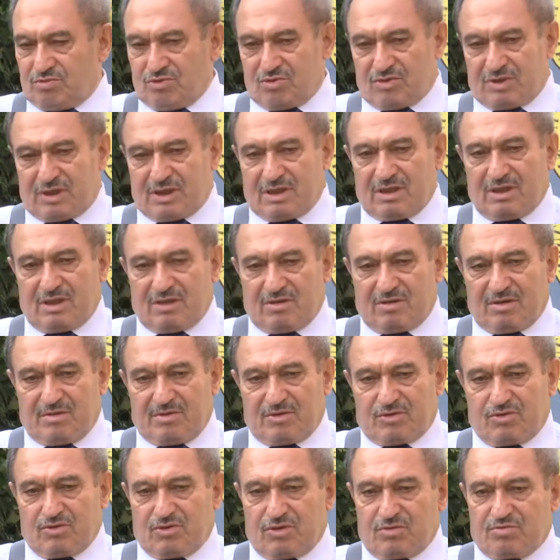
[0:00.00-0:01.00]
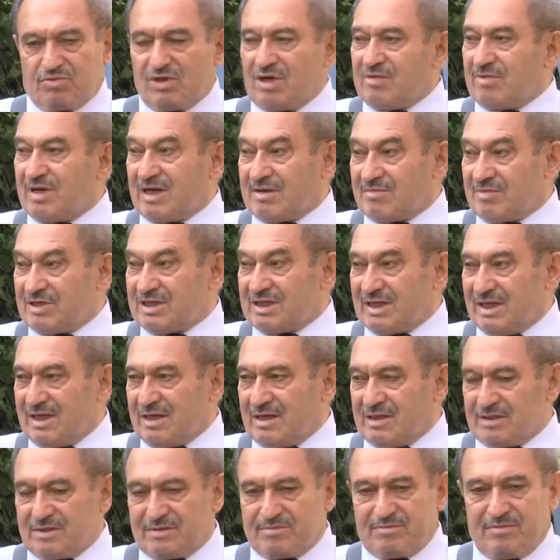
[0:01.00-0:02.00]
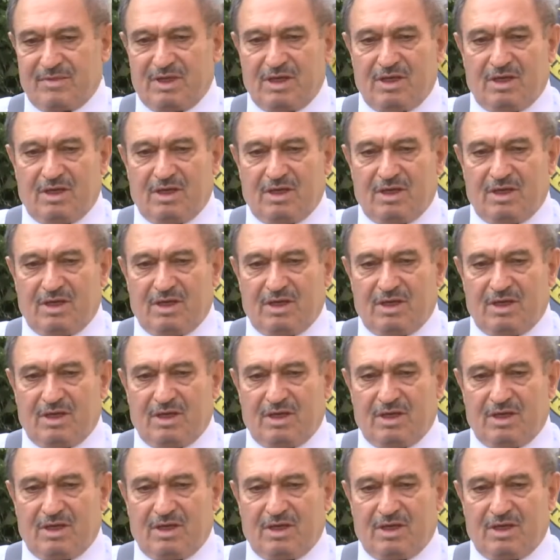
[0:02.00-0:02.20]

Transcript: Burslarını devam ettiriyoruz. Buna bakması lazım.